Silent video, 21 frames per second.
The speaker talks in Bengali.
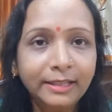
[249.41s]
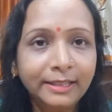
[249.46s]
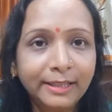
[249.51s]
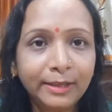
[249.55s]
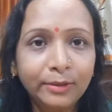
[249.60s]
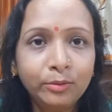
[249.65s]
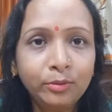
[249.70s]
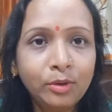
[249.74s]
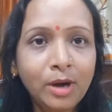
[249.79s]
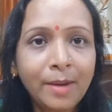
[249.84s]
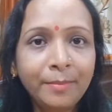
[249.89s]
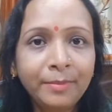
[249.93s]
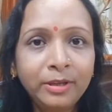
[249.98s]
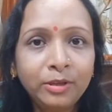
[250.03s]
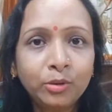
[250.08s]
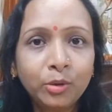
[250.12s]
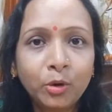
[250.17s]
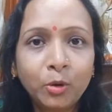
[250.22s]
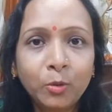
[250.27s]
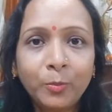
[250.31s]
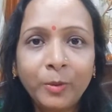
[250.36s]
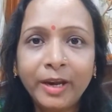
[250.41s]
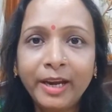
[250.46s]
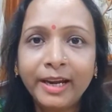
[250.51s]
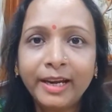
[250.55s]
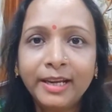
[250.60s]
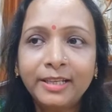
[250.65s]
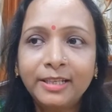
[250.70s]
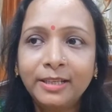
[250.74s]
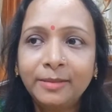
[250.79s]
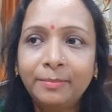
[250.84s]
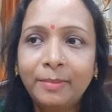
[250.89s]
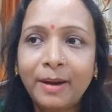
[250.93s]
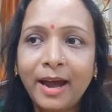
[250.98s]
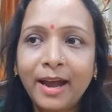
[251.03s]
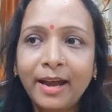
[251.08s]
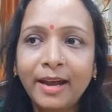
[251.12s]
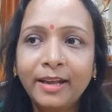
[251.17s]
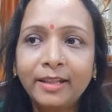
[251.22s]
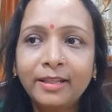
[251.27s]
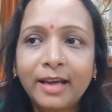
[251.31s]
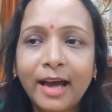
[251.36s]
যেহেতু আমি চোট পেয়ে গেছি
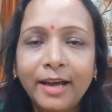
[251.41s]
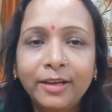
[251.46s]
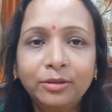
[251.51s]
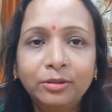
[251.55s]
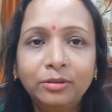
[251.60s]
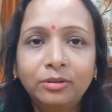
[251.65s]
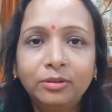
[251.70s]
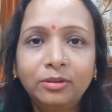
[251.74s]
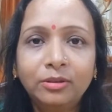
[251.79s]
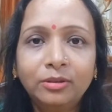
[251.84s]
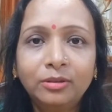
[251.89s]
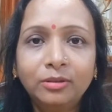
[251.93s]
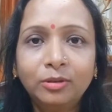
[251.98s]
পায়ে তাই জন্য